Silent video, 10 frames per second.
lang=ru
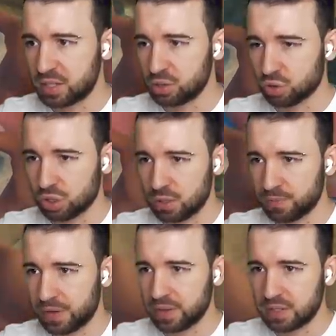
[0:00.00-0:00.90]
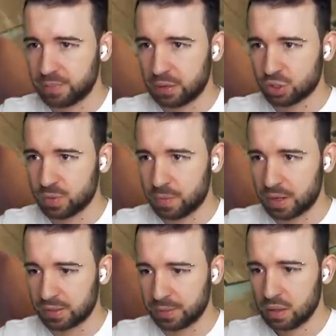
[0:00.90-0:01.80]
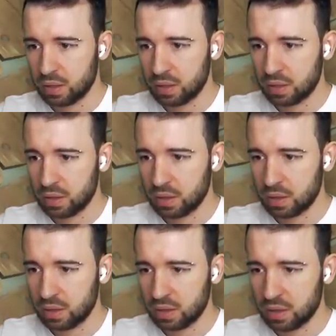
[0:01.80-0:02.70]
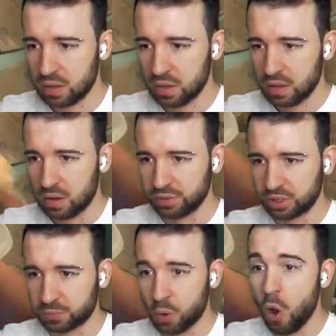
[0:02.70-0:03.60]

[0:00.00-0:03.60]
эти не нужны. Давайте положим обратно. А вот этот...